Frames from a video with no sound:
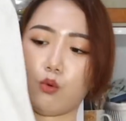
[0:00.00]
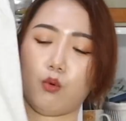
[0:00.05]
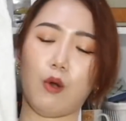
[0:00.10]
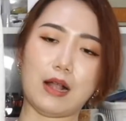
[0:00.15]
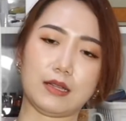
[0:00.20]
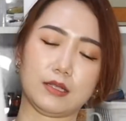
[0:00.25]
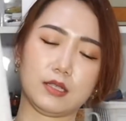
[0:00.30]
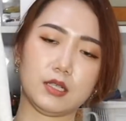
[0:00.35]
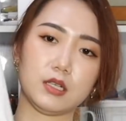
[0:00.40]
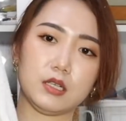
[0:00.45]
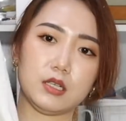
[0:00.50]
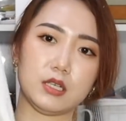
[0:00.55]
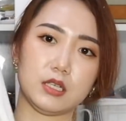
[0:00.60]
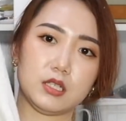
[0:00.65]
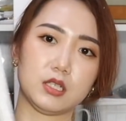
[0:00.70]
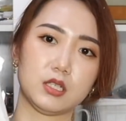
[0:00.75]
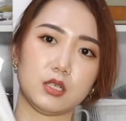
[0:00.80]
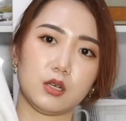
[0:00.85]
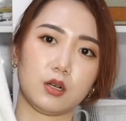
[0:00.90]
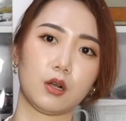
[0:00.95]
管这里
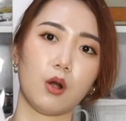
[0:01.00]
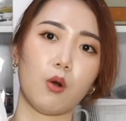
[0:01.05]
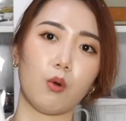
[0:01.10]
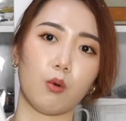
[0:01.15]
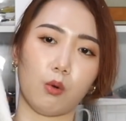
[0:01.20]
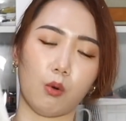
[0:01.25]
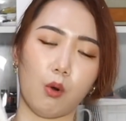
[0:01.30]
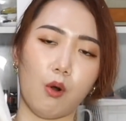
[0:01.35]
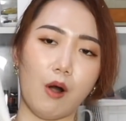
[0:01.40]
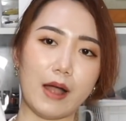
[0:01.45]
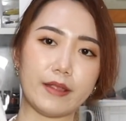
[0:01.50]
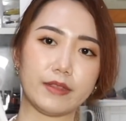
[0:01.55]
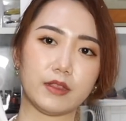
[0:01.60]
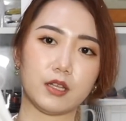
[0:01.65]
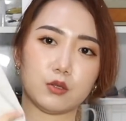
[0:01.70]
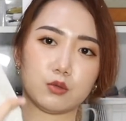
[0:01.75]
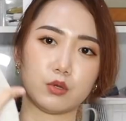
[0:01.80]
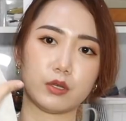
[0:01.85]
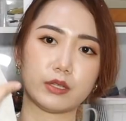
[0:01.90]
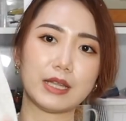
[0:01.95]
是够宽
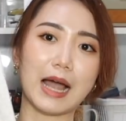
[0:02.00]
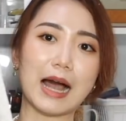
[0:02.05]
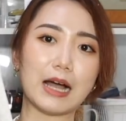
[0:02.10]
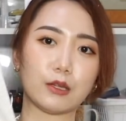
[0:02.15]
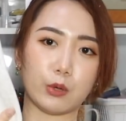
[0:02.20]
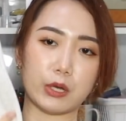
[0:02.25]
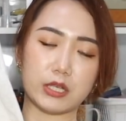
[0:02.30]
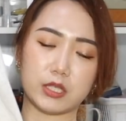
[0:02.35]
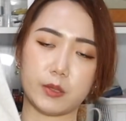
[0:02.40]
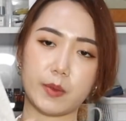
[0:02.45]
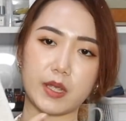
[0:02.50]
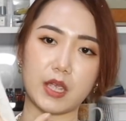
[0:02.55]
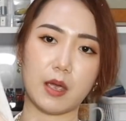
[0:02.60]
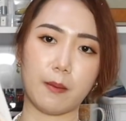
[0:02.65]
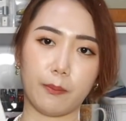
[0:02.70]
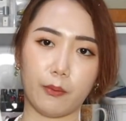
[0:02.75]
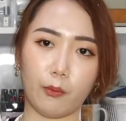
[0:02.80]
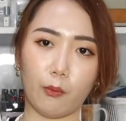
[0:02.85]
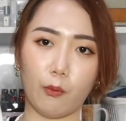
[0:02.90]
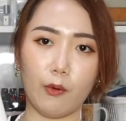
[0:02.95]
的，所以大腿这边也
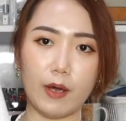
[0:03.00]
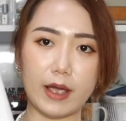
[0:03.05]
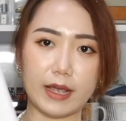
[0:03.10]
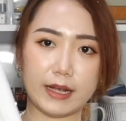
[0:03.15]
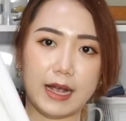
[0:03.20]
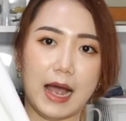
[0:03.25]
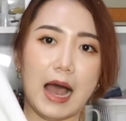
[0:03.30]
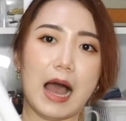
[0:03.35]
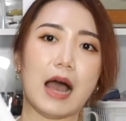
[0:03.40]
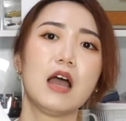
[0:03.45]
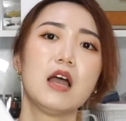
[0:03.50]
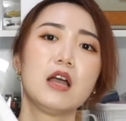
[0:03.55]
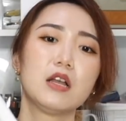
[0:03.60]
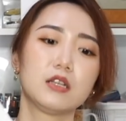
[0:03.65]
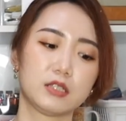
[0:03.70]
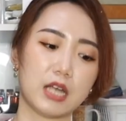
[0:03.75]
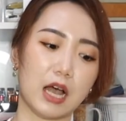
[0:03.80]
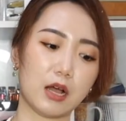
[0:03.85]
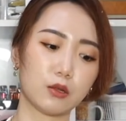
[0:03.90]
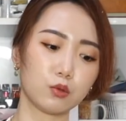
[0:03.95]
不会卡，
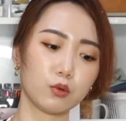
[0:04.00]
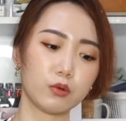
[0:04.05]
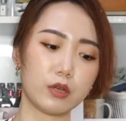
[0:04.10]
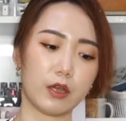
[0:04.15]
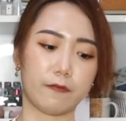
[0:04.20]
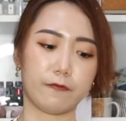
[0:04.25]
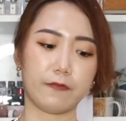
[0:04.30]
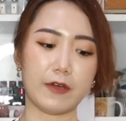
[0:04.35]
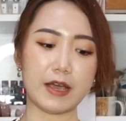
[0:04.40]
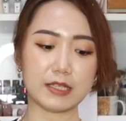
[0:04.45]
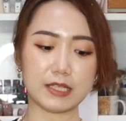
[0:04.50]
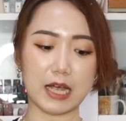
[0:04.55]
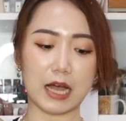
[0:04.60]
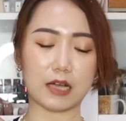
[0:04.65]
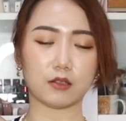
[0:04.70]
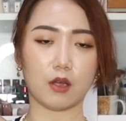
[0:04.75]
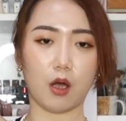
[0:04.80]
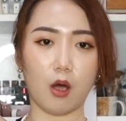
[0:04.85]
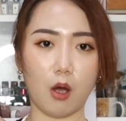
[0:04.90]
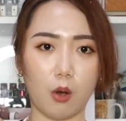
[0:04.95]
长度也非
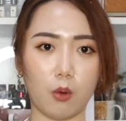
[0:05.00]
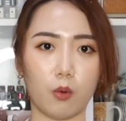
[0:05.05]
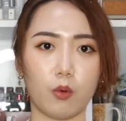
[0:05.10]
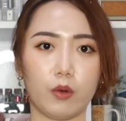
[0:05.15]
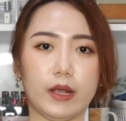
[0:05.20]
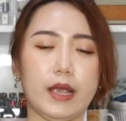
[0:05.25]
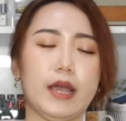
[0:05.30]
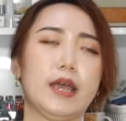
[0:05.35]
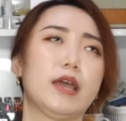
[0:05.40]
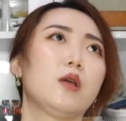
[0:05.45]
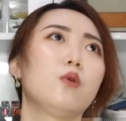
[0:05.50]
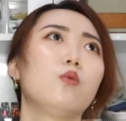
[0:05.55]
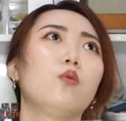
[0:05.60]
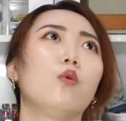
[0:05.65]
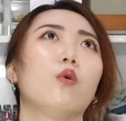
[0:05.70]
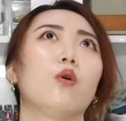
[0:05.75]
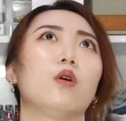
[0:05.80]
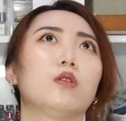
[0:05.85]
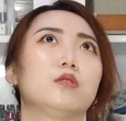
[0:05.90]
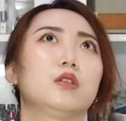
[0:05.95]
常的 OK。
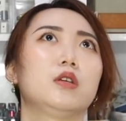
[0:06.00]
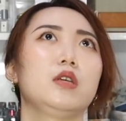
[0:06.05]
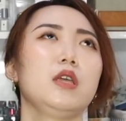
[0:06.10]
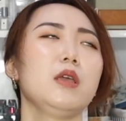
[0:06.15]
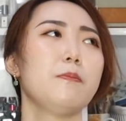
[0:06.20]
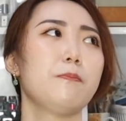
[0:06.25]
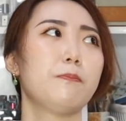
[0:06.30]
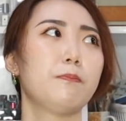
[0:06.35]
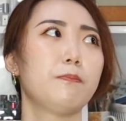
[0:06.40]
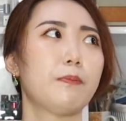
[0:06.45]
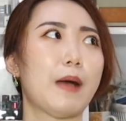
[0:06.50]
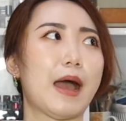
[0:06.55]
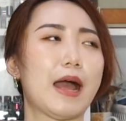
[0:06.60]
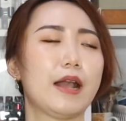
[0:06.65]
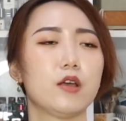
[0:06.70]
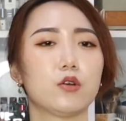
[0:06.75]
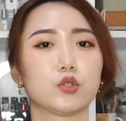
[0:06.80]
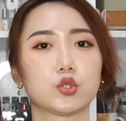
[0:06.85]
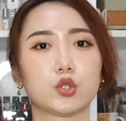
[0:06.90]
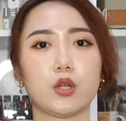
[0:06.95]
我的一百
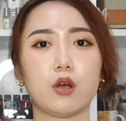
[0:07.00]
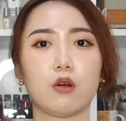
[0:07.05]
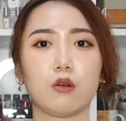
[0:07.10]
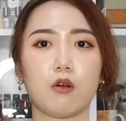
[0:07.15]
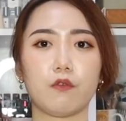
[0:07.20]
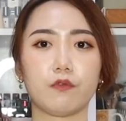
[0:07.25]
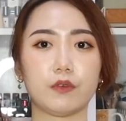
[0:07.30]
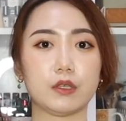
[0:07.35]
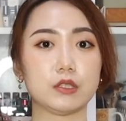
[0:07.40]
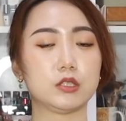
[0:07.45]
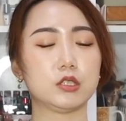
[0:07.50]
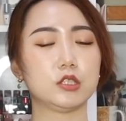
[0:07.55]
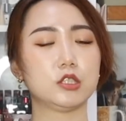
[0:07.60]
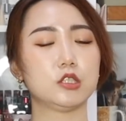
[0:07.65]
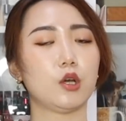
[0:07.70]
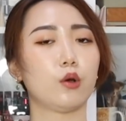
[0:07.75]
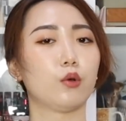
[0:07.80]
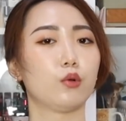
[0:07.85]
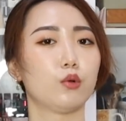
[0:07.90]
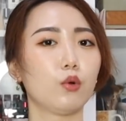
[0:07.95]
六十六公分
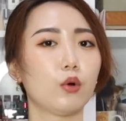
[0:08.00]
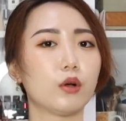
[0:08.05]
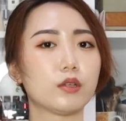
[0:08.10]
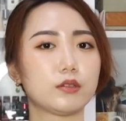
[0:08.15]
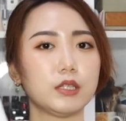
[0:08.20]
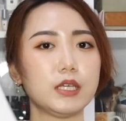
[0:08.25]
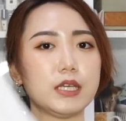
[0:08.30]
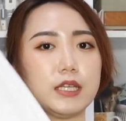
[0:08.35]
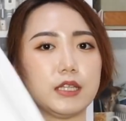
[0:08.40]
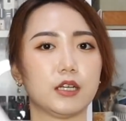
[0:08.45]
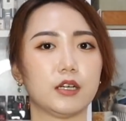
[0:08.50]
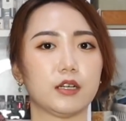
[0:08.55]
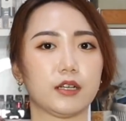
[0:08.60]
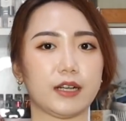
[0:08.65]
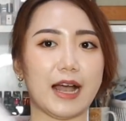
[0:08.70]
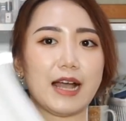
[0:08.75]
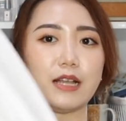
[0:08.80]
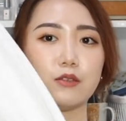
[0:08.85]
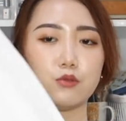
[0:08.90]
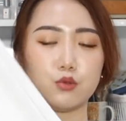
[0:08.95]
是有落地的感